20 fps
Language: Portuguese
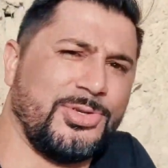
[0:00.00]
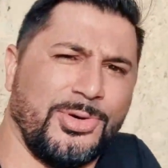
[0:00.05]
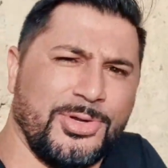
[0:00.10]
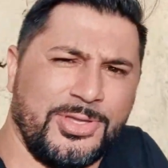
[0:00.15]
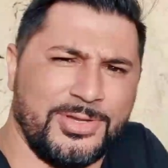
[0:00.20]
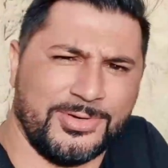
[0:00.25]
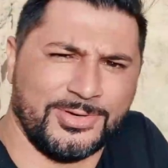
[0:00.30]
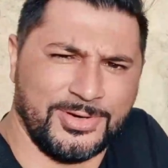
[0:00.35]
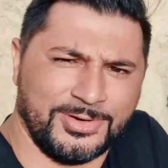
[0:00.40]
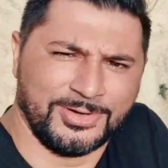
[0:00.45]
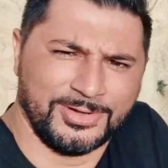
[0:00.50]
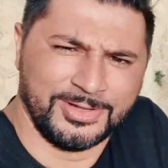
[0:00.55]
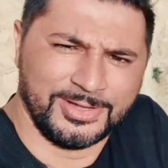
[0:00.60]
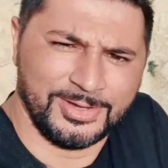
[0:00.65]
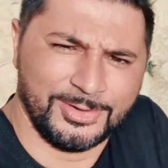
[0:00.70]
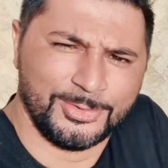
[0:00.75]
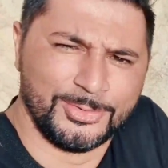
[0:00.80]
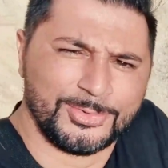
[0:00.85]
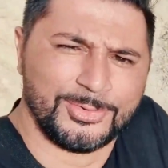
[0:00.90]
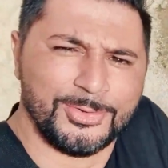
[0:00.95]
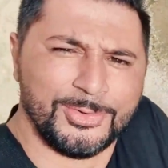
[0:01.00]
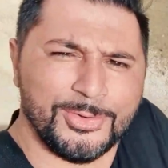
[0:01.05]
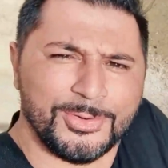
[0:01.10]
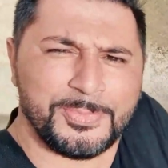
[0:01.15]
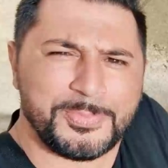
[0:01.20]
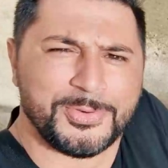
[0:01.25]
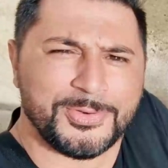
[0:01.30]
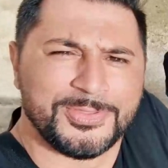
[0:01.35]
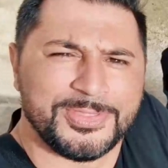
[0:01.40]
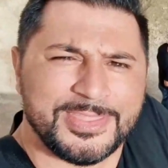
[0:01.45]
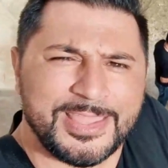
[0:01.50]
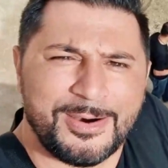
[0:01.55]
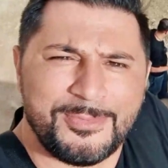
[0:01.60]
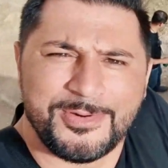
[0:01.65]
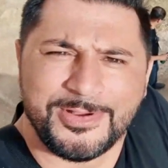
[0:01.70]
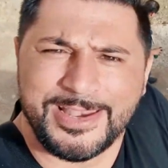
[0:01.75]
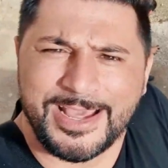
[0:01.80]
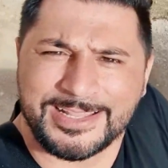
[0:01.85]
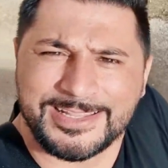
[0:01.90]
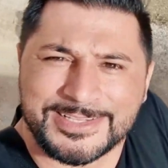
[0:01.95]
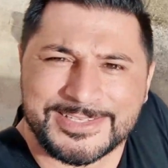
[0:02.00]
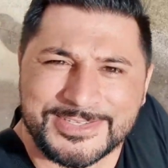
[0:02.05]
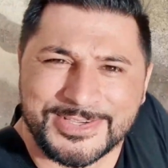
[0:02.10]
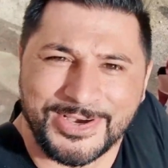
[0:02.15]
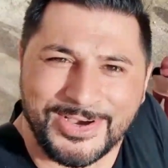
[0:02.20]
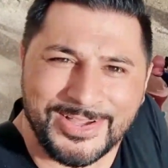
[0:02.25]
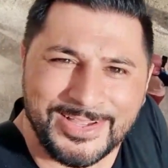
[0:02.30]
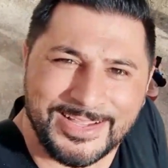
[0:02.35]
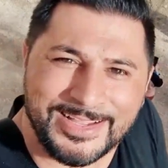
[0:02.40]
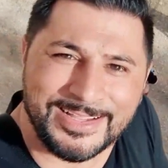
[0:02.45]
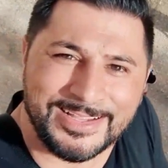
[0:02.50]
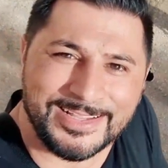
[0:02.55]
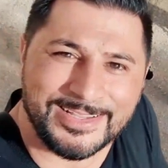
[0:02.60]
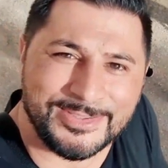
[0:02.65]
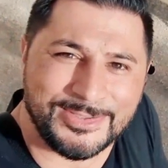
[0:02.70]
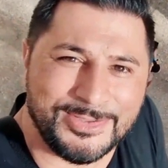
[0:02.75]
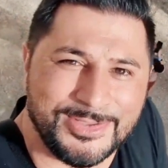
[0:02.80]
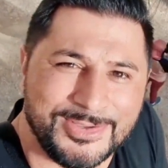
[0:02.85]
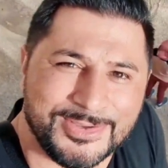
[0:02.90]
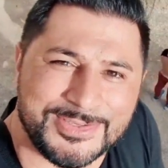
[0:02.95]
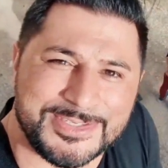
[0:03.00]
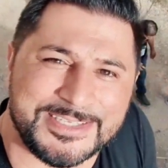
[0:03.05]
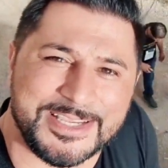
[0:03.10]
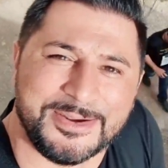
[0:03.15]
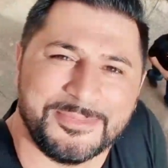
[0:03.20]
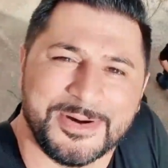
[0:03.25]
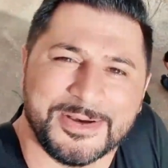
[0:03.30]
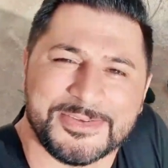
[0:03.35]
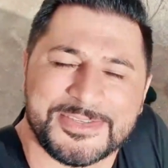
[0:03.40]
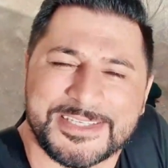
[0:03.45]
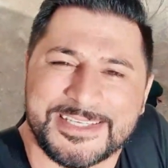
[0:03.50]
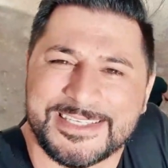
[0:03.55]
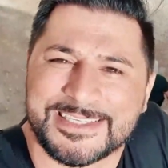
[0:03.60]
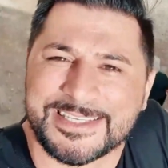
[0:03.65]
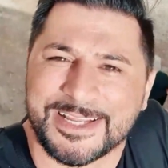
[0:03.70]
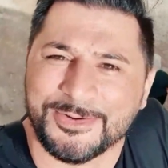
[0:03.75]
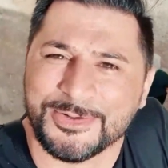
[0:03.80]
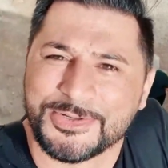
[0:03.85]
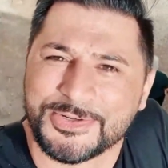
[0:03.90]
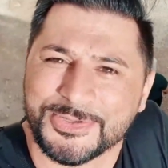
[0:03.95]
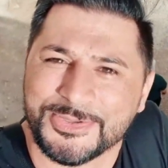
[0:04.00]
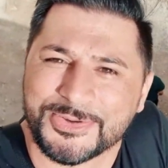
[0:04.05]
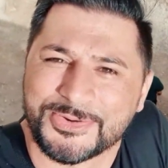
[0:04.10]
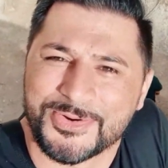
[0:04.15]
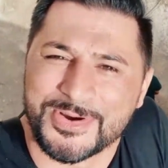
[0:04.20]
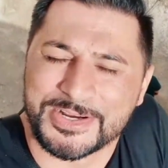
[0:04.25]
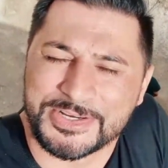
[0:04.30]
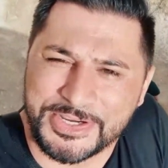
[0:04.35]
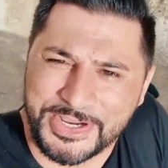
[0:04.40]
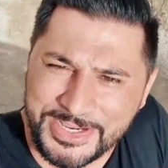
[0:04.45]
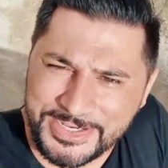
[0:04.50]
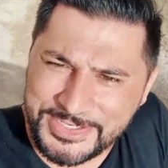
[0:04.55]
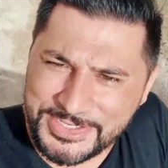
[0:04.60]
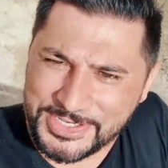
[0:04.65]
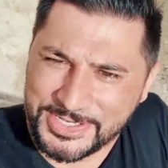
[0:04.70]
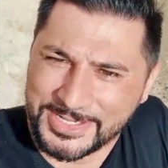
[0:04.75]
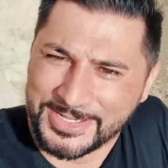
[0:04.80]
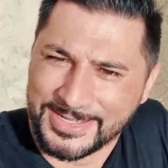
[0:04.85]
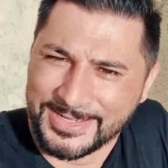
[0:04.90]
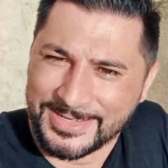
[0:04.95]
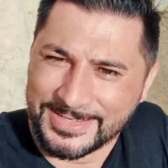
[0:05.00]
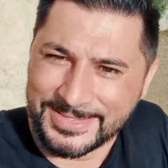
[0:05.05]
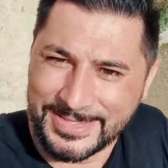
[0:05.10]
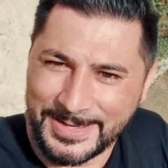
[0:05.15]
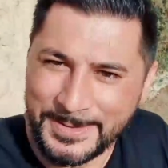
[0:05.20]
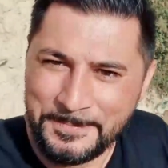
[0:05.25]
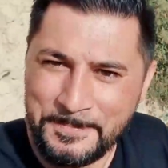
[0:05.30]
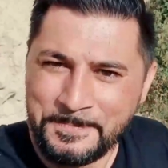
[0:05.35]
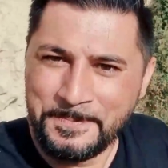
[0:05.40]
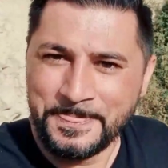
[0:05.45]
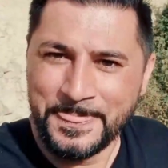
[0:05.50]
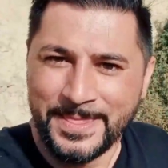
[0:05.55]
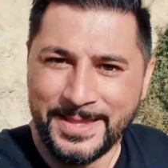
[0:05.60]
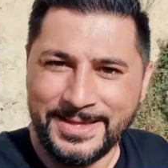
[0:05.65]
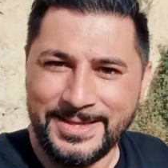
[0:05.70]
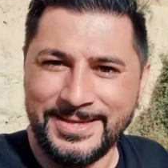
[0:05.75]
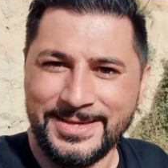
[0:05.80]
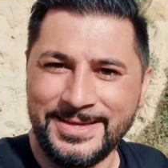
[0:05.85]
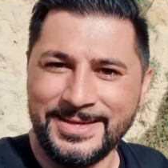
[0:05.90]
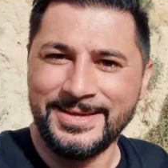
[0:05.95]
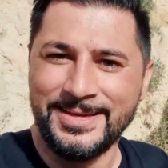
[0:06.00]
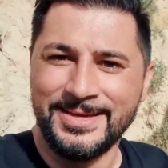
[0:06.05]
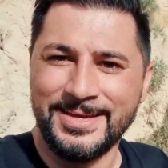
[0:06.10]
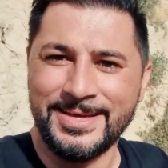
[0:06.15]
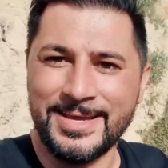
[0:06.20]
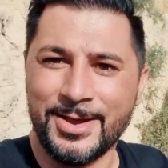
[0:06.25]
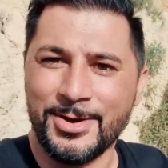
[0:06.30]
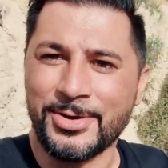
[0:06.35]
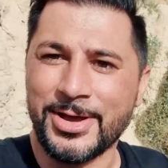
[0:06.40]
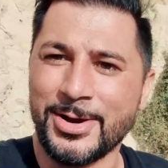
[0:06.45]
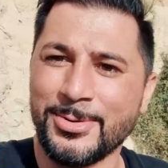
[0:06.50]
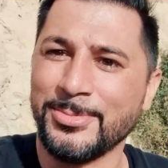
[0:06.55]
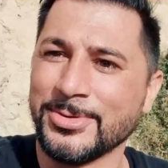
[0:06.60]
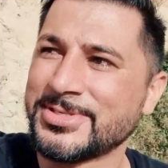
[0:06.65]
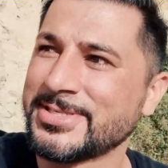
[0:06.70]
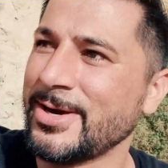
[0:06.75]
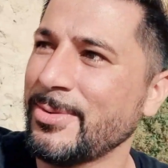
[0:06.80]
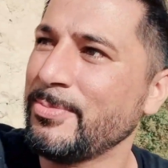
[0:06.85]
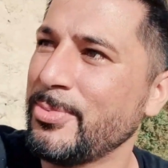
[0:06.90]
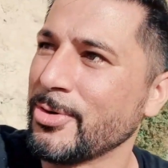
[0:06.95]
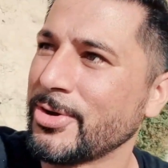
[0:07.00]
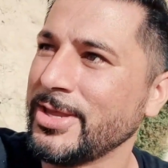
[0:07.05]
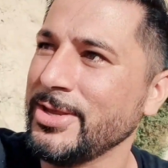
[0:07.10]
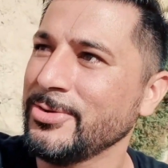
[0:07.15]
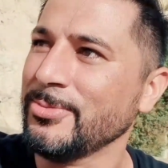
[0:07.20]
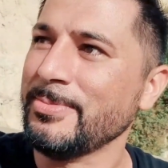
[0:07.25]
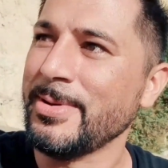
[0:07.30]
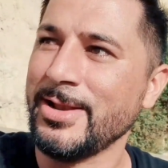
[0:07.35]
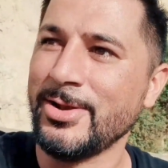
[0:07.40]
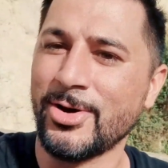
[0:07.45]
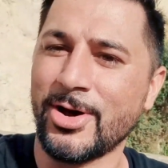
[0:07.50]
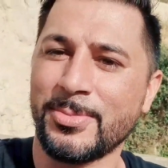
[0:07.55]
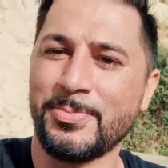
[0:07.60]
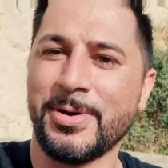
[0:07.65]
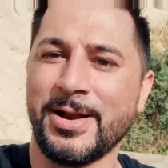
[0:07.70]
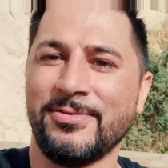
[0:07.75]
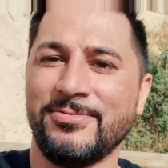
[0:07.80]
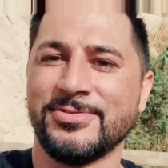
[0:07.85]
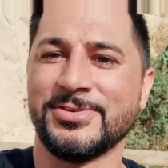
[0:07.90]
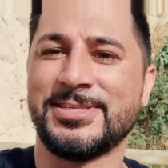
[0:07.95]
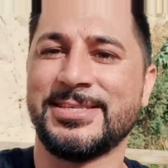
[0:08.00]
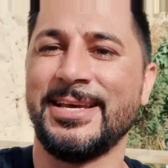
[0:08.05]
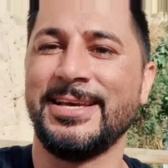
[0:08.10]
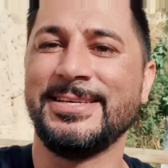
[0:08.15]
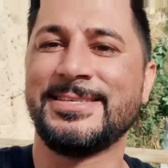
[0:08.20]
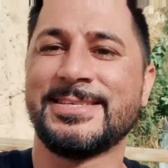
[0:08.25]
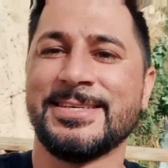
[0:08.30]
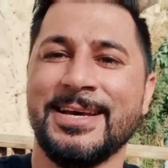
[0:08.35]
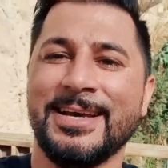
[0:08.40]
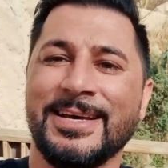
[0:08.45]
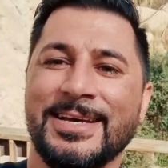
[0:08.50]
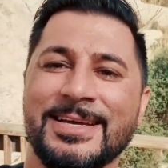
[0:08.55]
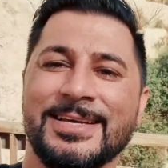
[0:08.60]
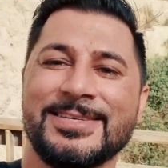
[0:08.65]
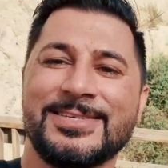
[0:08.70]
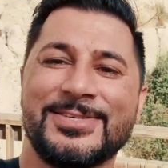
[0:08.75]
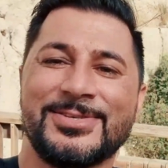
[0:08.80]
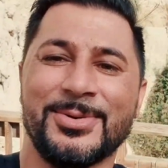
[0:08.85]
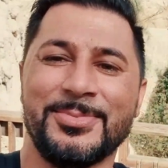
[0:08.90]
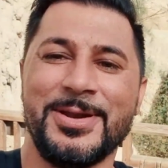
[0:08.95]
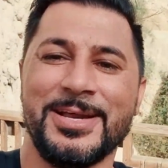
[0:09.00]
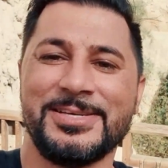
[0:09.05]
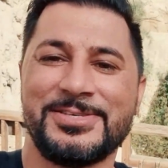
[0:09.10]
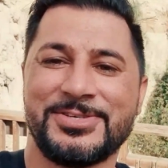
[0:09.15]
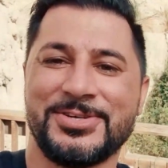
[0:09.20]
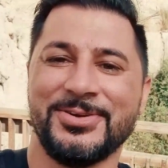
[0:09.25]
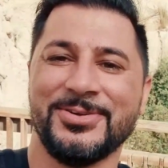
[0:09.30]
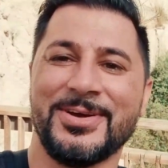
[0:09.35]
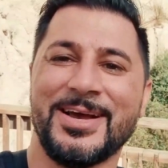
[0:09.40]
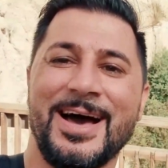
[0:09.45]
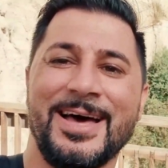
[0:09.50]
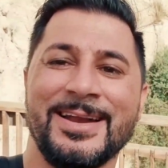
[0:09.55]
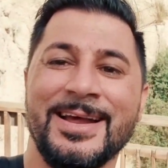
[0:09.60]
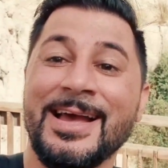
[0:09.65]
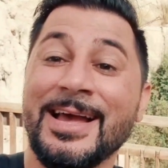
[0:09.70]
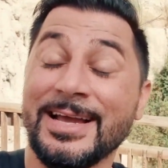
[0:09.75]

todo o grupo. Dá uma olhada só, os irmãos que estão junto com a gente, né? e eu quero mostrar um pouquinho melhor para vocês sobre este lugar.